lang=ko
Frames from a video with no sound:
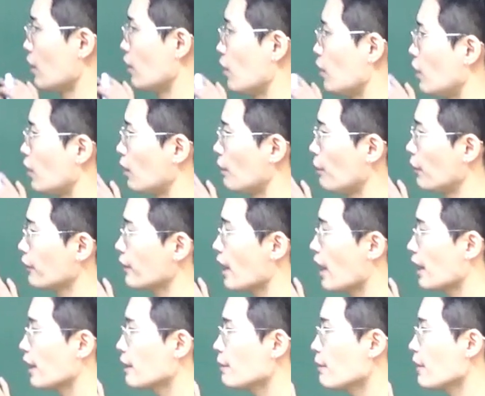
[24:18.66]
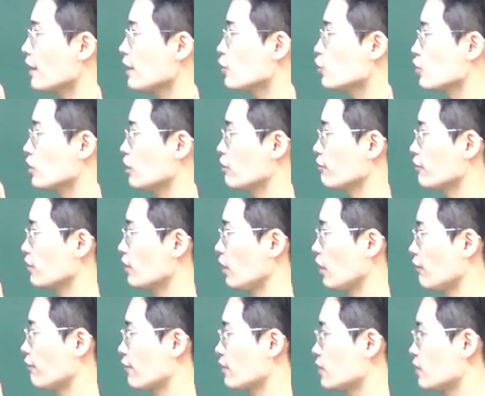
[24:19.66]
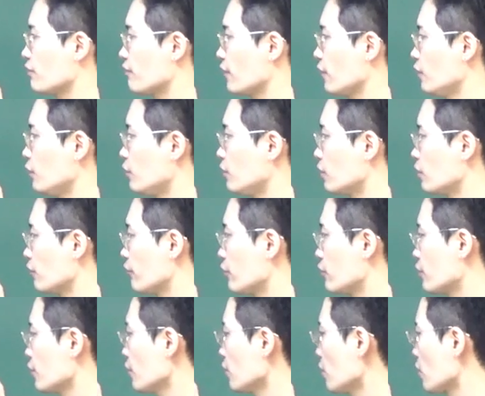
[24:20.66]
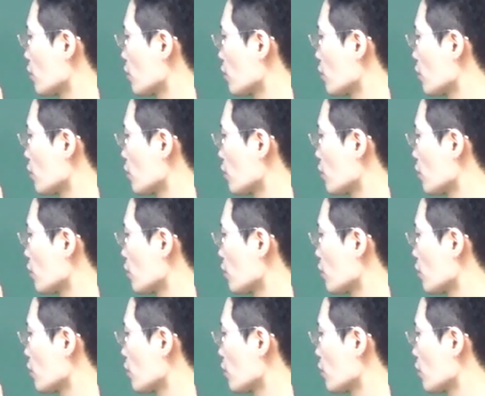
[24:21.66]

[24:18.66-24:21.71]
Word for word: Uh, but I may shift the reference value in the future